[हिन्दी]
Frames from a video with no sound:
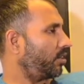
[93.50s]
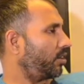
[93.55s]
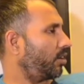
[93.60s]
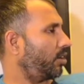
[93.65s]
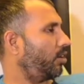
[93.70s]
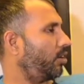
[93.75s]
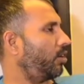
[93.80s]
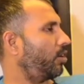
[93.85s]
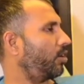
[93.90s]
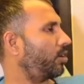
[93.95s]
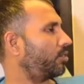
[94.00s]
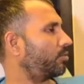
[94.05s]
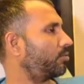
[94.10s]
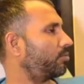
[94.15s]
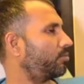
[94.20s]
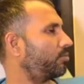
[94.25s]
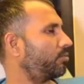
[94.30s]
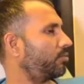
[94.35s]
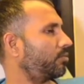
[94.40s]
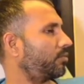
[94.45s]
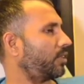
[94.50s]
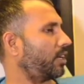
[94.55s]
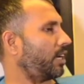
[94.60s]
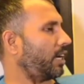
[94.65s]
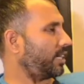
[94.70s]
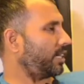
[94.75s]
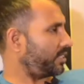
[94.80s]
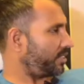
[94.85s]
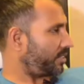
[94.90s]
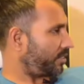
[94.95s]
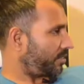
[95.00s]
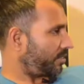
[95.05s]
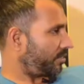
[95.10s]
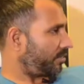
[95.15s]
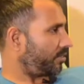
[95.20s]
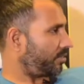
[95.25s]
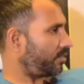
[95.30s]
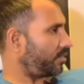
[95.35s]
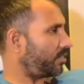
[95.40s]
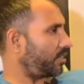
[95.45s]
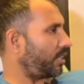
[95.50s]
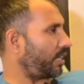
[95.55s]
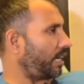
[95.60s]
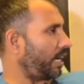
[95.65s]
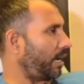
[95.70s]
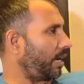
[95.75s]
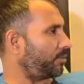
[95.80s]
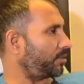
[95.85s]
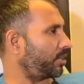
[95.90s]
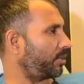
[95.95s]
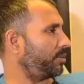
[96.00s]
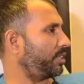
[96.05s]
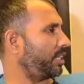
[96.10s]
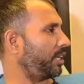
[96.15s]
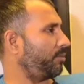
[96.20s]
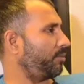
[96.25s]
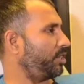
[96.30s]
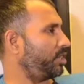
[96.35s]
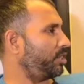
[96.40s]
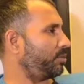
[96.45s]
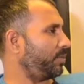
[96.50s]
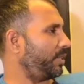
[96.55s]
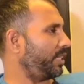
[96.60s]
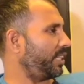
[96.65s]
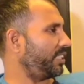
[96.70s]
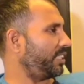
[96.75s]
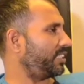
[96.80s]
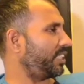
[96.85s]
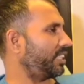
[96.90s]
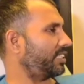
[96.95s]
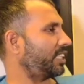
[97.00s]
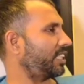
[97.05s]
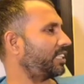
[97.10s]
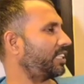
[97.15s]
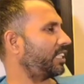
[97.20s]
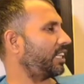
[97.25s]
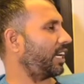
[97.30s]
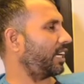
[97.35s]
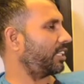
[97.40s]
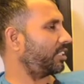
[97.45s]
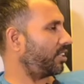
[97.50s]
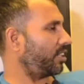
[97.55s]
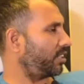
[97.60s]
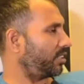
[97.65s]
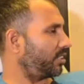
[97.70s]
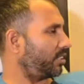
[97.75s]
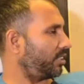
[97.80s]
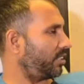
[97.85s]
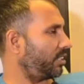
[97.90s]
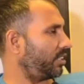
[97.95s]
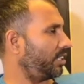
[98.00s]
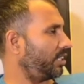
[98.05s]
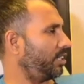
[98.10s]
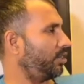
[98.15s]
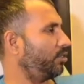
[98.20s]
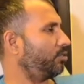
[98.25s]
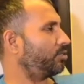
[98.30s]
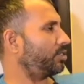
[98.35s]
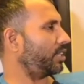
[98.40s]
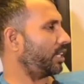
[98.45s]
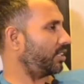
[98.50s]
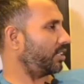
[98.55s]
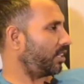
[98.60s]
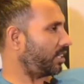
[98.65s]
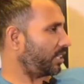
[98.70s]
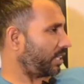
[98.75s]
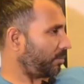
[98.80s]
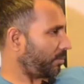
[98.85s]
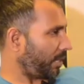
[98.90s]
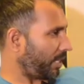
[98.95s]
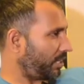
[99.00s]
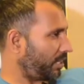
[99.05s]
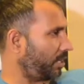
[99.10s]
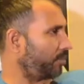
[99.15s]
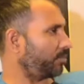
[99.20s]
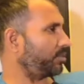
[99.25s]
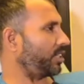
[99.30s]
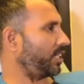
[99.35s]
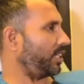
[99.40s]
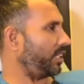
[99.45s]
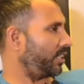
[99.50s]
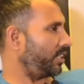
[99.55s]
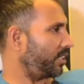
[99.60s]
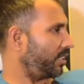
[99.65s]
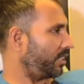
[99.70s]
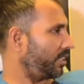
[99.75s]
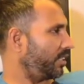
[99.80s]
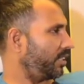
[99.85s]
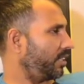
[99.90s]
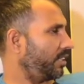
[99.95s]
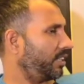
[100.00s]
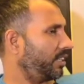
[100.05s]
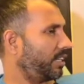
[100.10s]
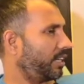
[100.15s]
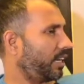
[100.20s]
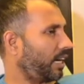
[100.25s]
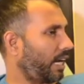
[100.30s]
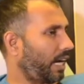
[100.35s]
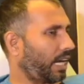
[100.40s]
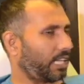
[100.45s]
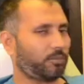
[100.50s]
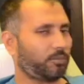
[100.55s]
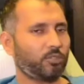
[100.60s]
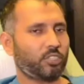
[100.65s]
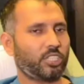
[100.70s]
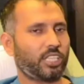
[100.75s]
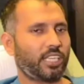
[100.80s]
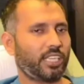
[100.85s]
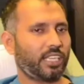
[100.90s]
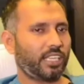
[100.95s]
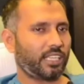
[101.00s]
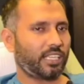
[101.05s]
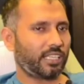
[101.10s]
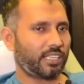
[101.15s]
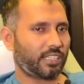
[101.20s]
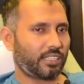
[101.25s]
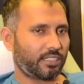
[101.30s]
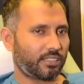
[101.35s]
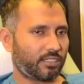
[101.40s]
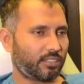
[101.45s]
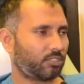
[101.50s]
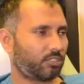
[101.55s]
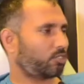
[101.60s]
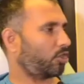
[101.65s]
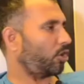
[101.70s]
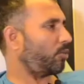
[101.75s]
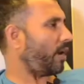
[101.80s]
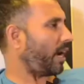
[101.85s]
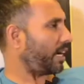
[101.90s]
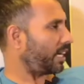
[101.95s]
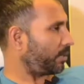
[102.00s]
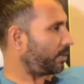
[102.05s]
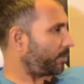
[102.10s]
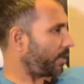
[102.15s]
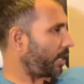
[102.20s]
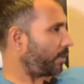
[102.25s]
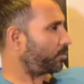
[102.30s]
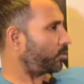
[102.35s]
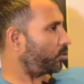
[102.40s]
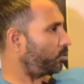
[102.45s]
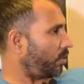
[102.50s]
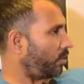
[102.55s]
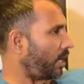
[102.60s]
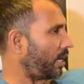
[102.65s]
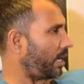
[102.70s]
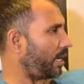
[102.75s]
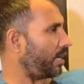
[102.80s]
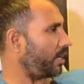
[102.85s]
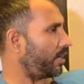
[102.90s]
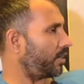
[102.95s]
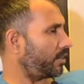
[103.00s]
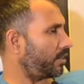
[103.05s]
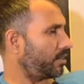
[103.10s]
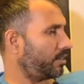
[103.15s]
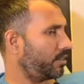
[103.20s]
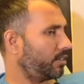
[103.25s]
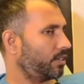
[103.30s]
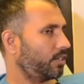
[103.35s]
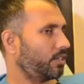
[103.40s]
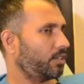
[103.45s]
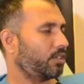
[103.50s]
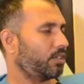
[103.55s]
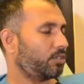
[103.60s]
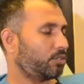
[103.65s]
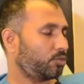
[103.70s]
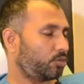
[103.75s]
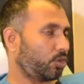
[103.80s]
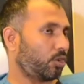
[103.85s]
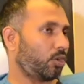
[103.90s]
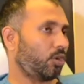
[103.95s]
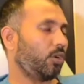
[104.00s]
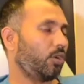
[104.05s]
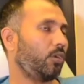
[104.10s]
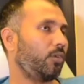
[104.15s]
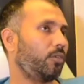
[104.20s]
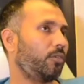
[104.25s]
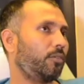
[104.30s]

और आज आप सभी के बीच में जनता जनार्दन न्यूज़ चैनल के माध्यम से आज मुझे सौभाग्य प्राप्त हुआ है जो